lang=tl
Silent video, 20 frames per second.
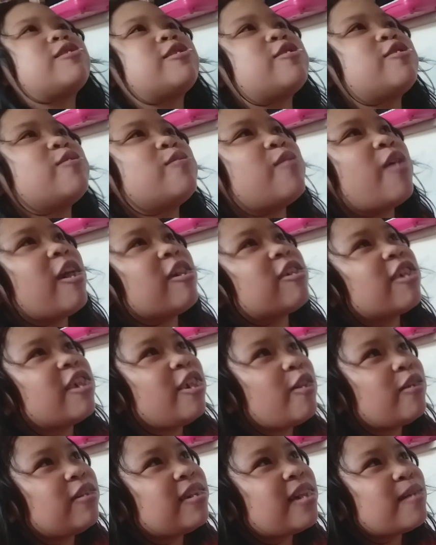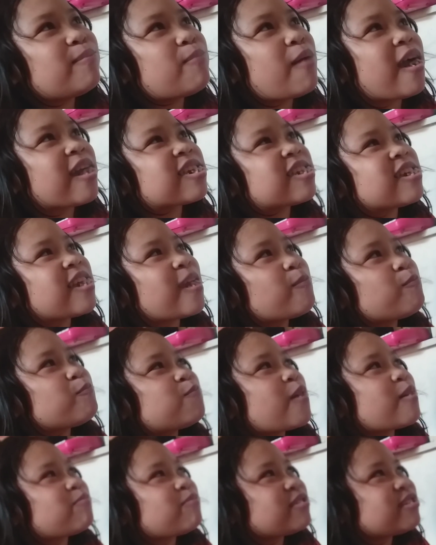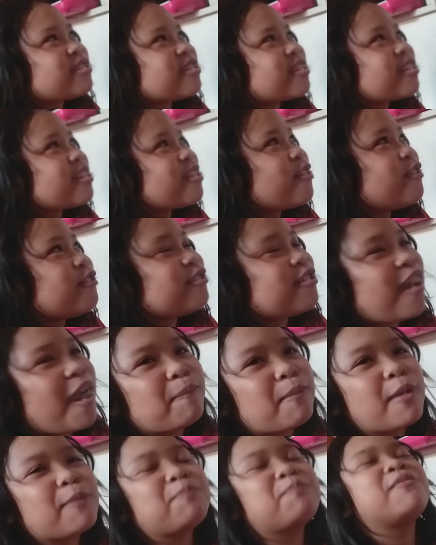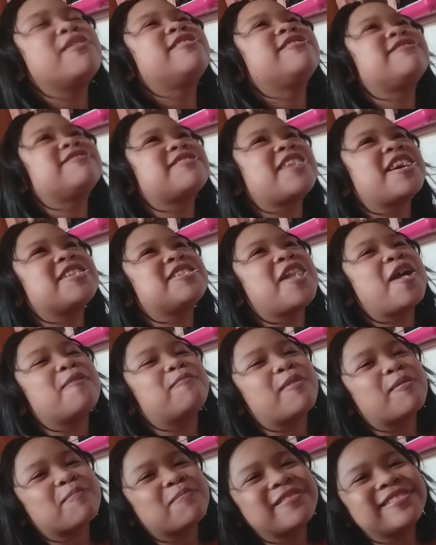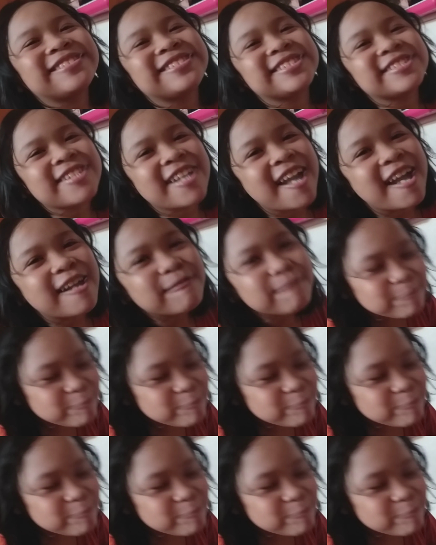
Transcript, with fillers: Guwa si Lola ba? Sa pag um, nga pang pista daw mo pista.